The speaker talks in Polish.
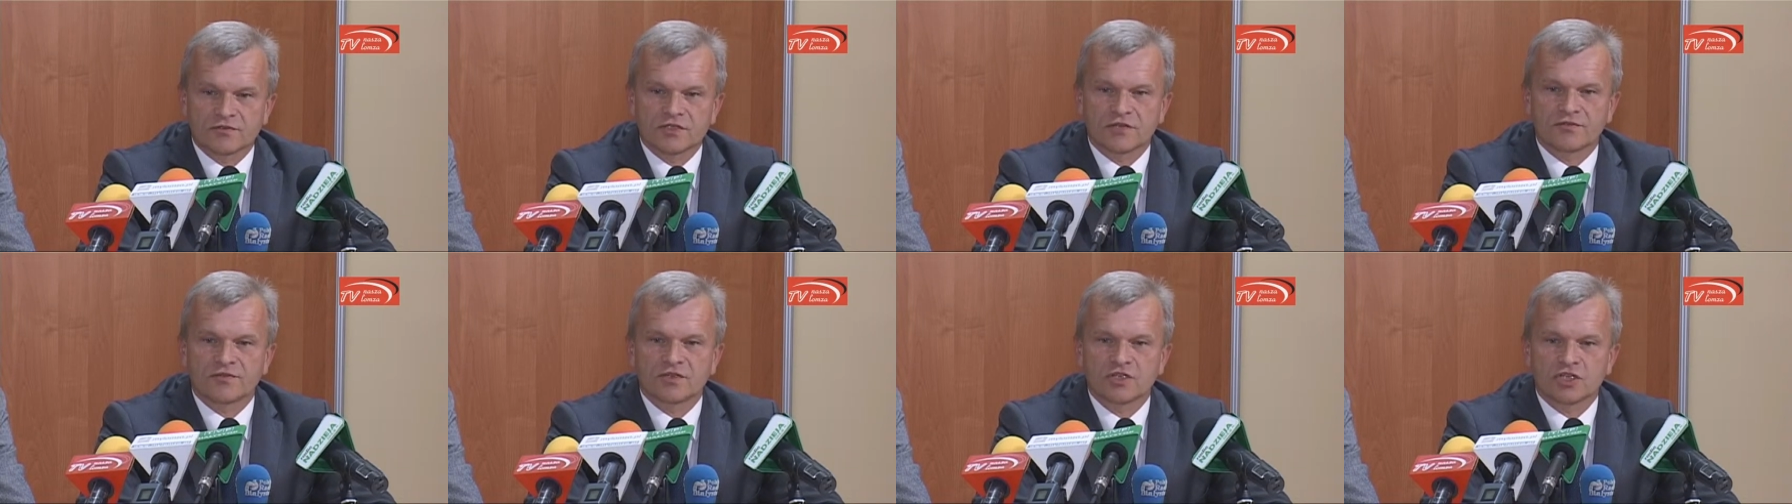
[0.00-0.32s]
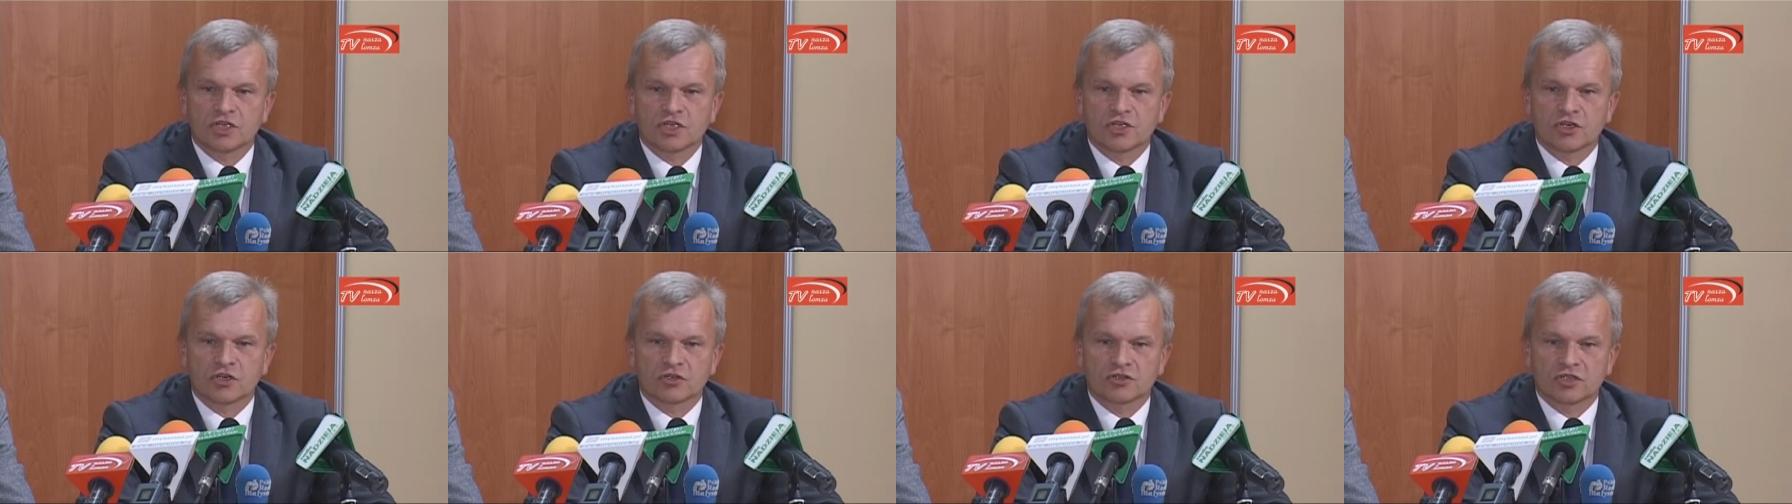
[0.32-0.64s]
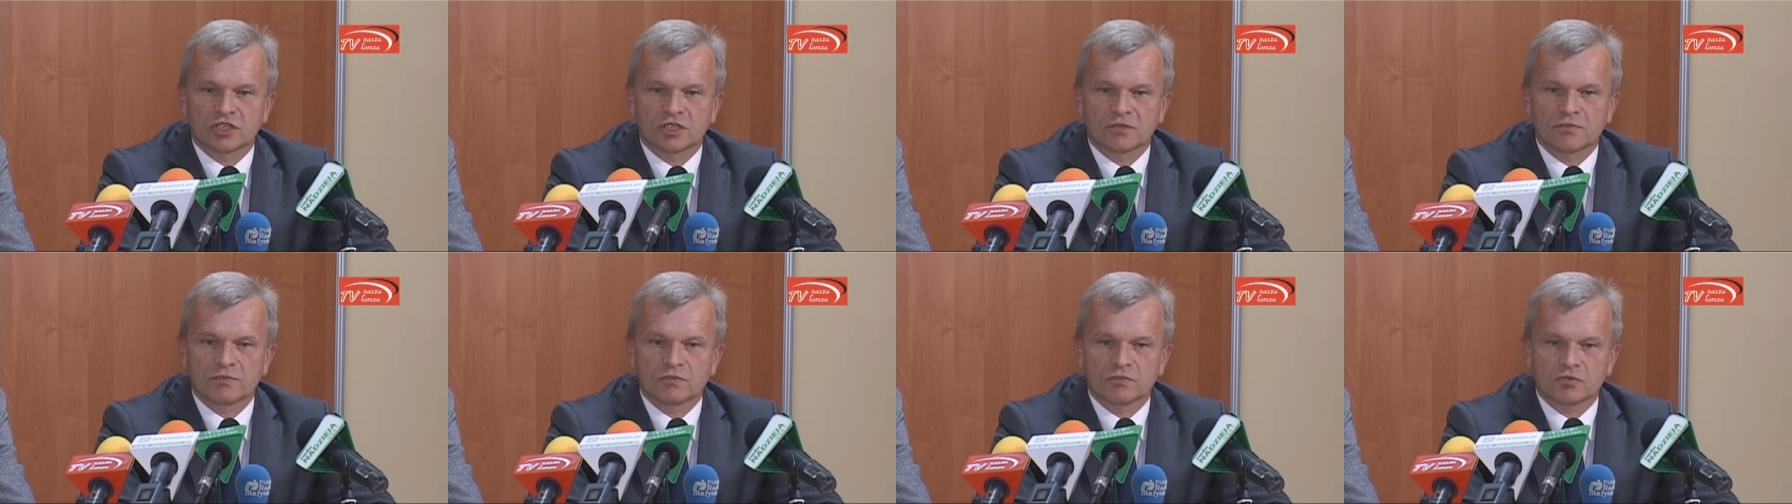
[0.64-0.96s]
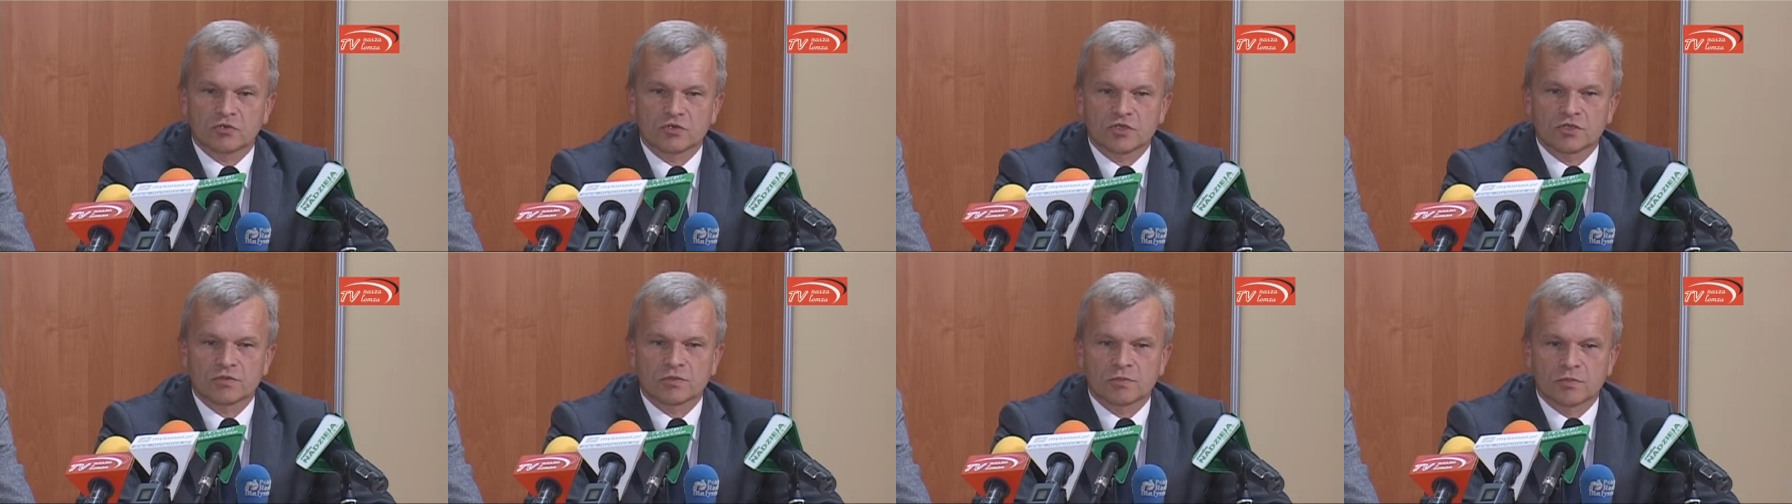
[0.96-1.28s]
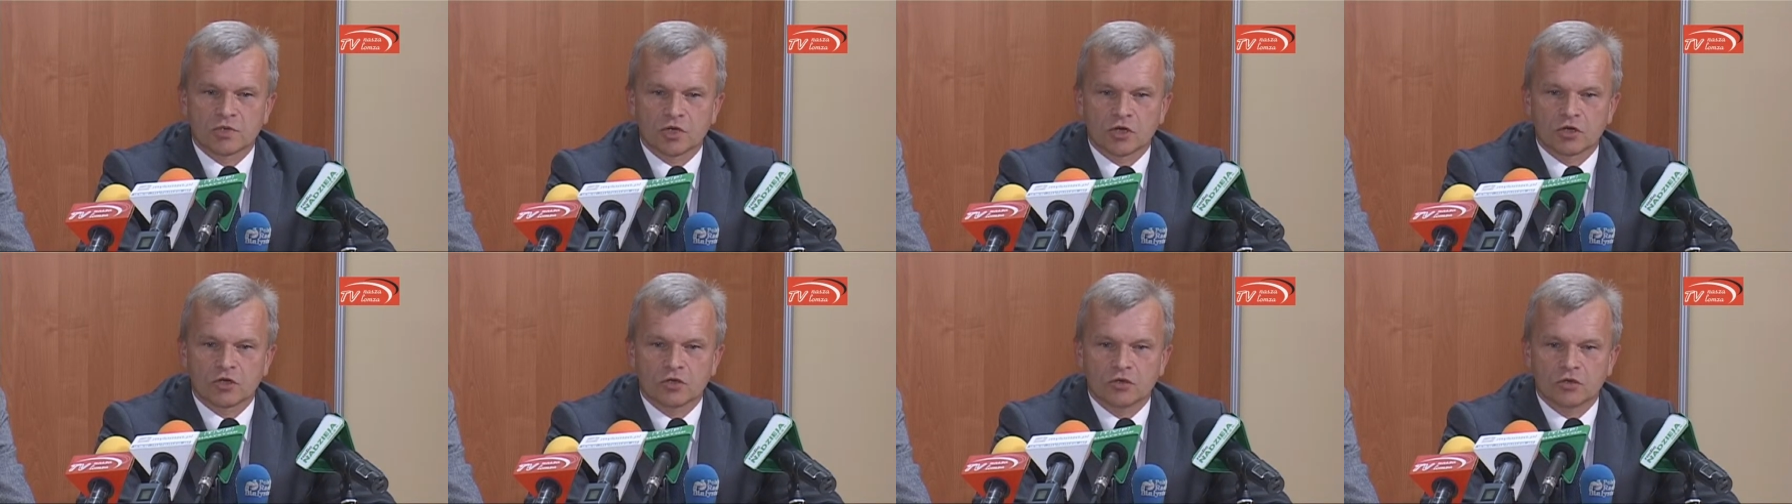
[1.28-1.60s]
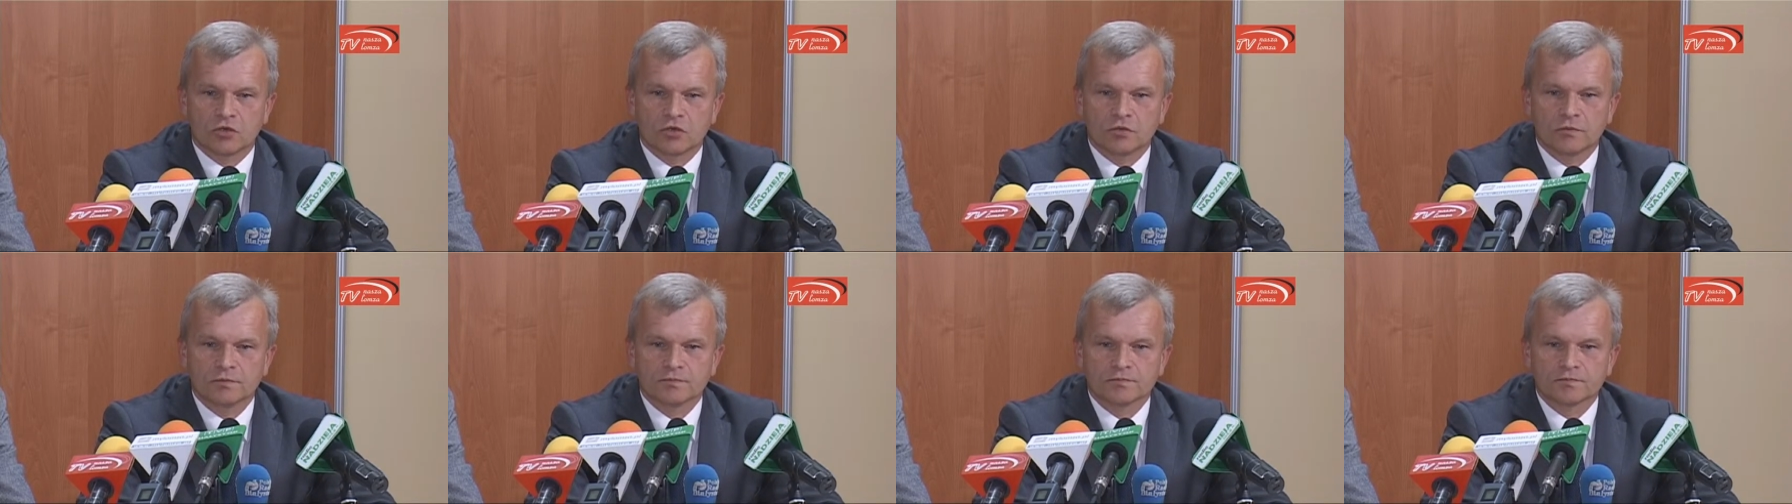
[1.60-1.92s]
w 1998
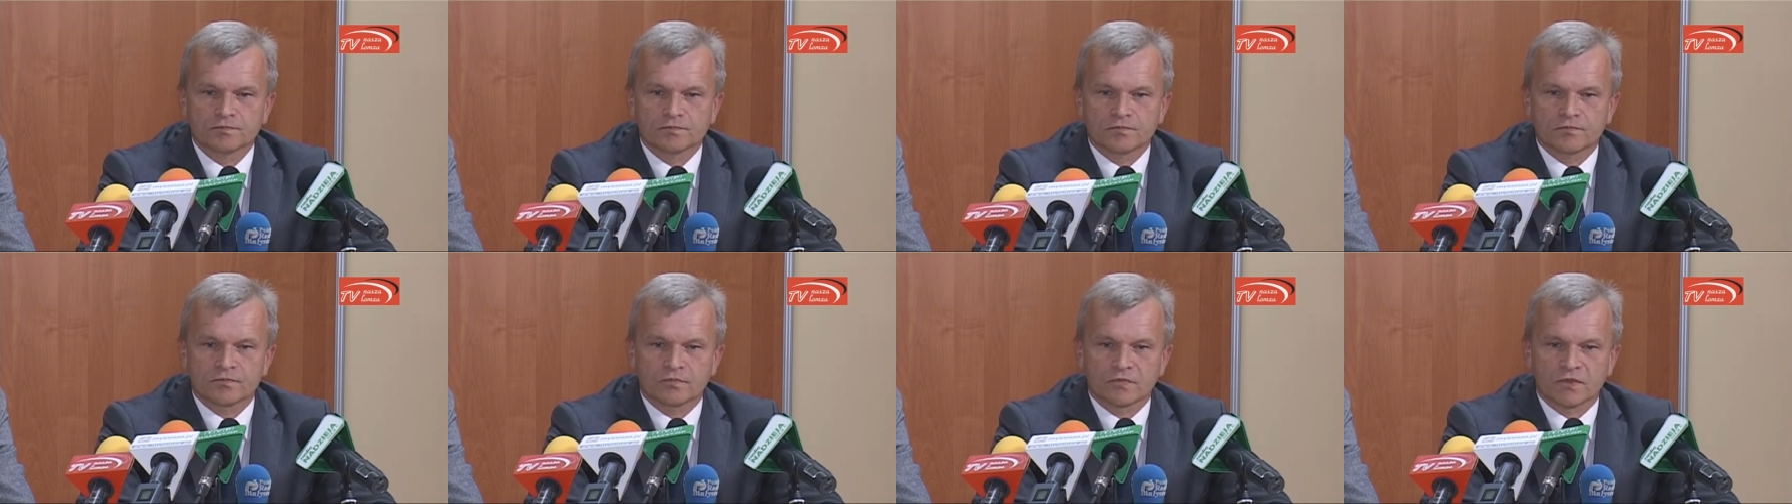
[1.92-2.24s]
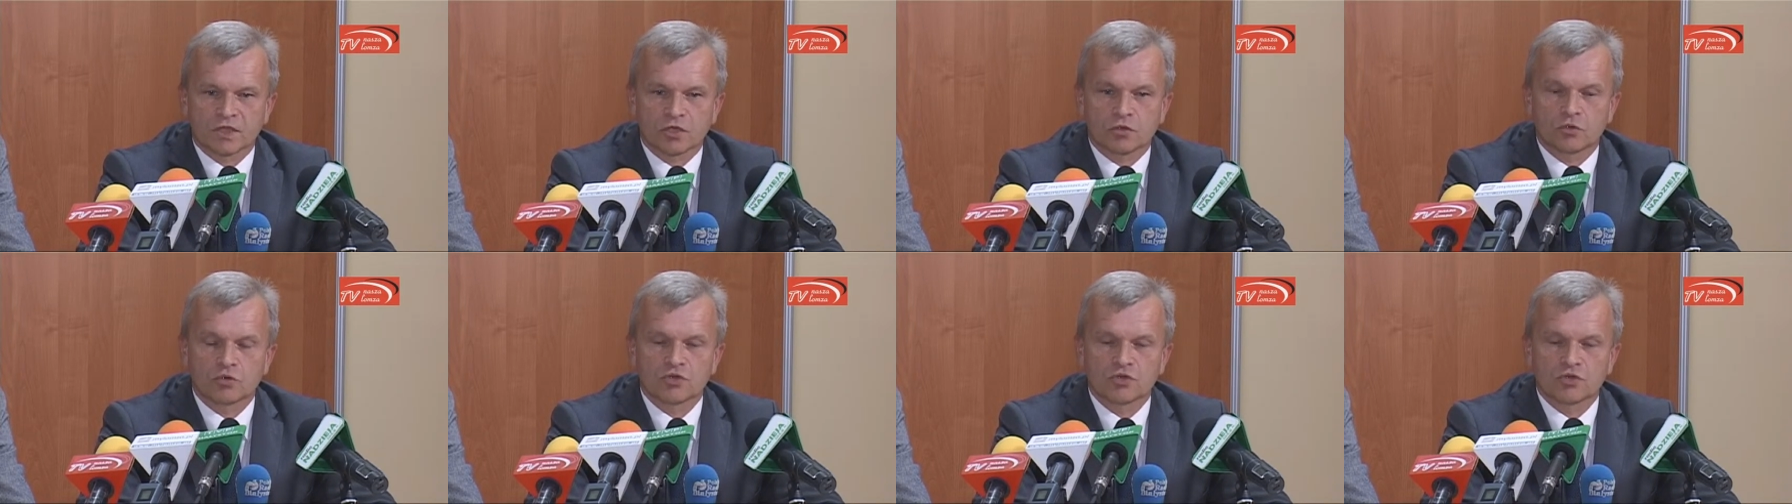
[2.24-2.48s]
roku mm,